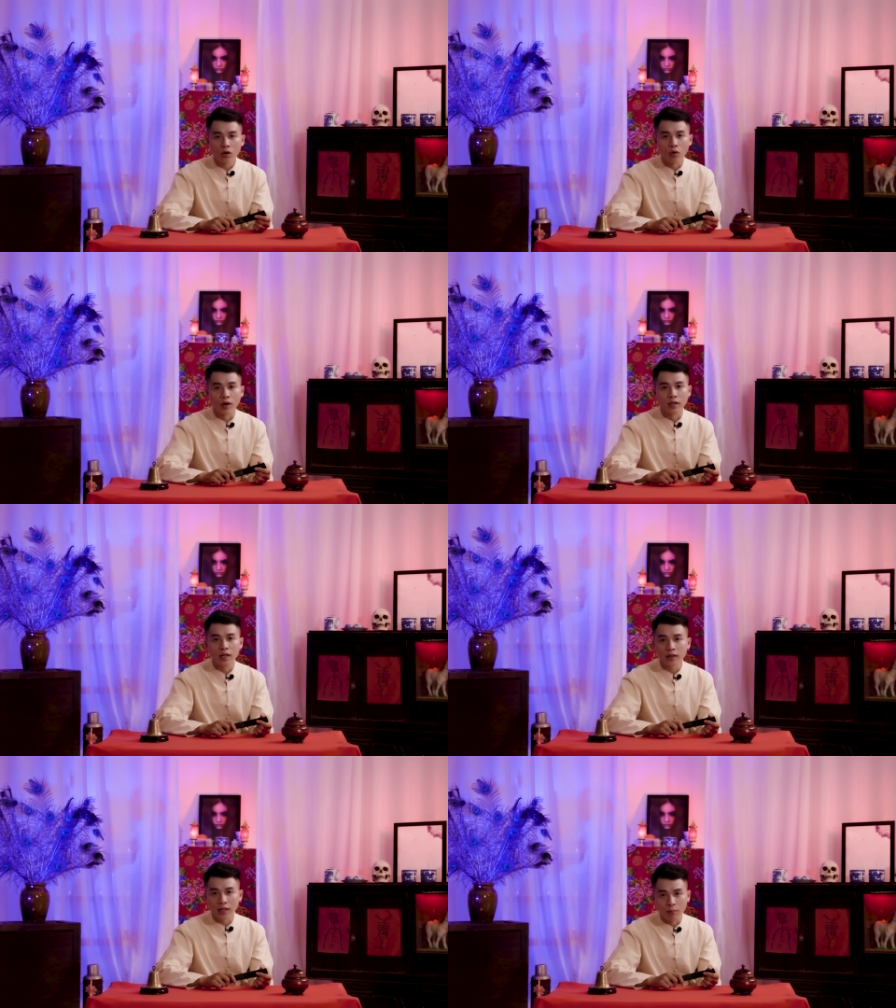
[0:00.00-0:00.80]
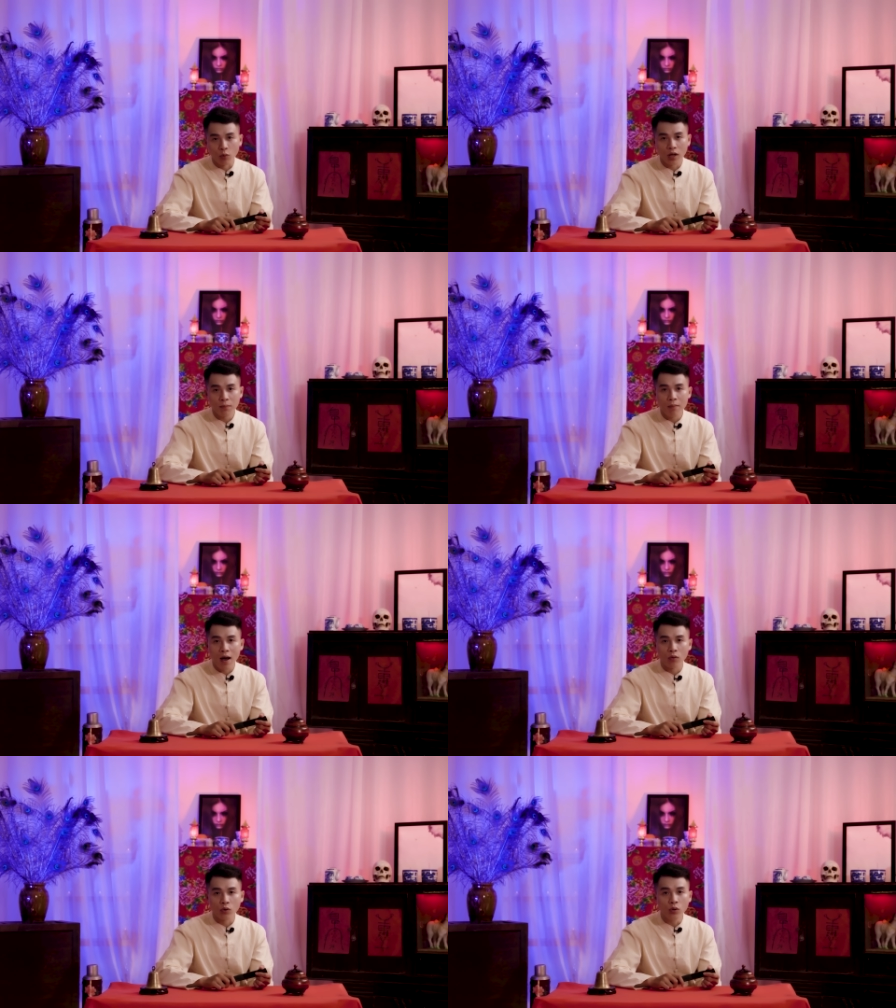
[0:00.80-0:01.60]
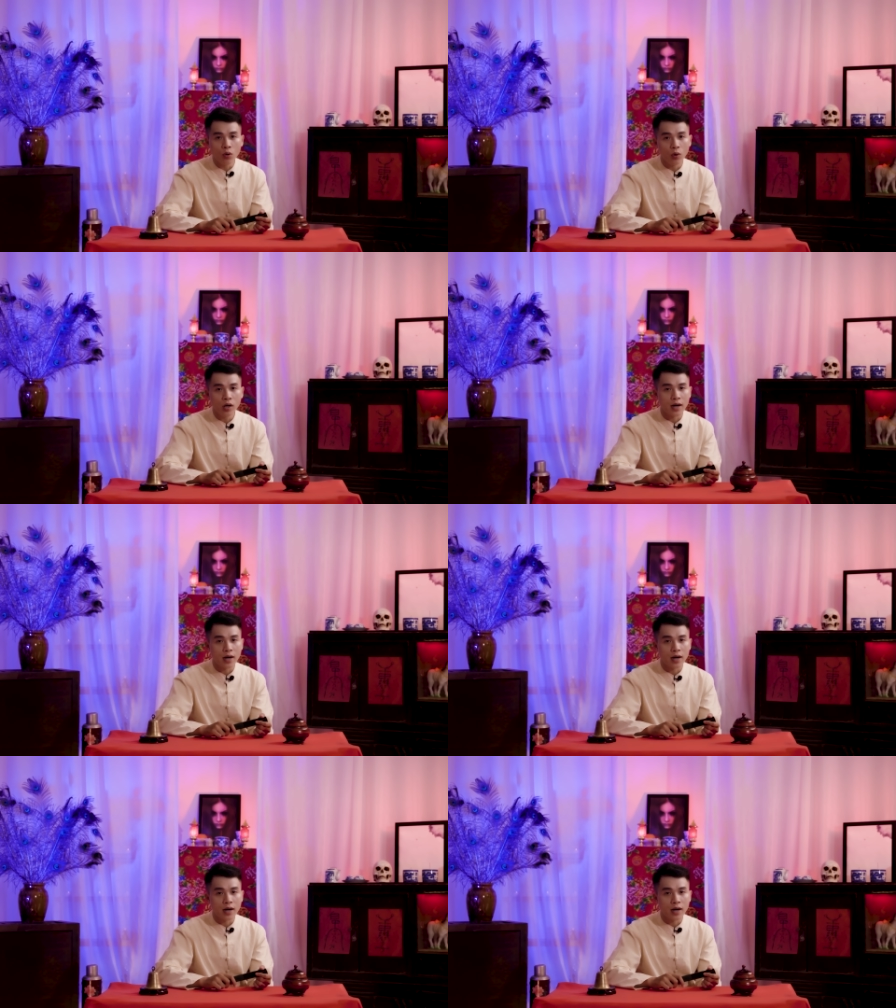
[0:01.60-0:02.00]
rồi đi tìm một cái bao lúi húi